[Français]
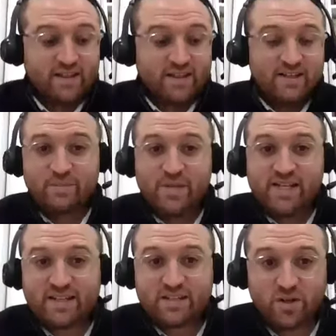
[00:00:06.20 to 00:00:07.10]

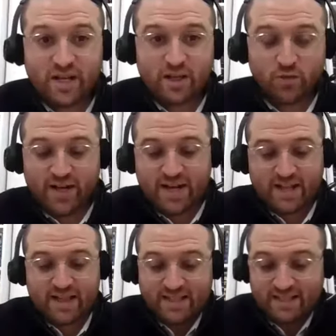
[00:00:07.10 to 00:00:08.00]

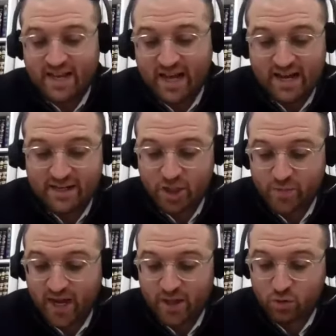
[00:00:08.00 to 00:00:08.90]
5784, les Hatzlacha,
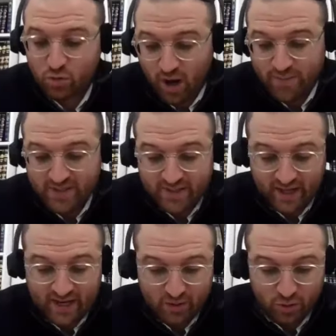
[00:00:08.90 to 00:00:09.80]
l'Ishmira de tout le ram Israël,